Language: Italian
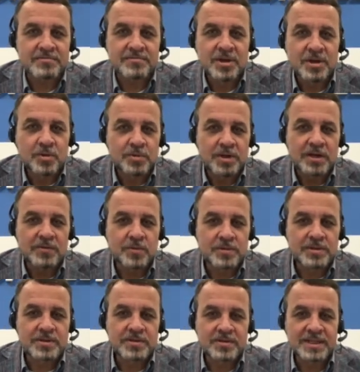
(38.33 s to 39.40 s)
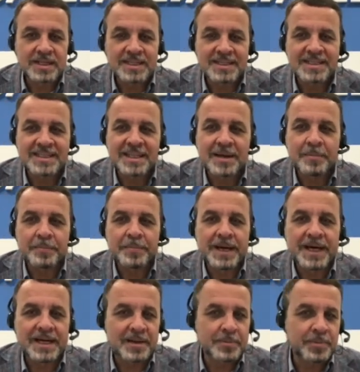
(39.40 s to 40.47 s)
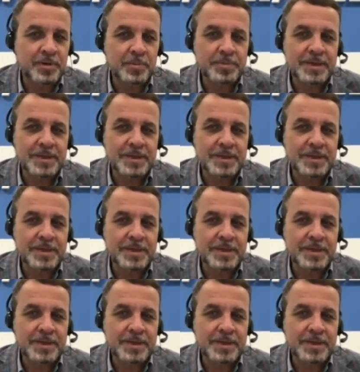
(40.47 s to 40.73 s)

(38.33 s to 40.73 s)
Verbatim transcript: una rivoluzione e stampare i propri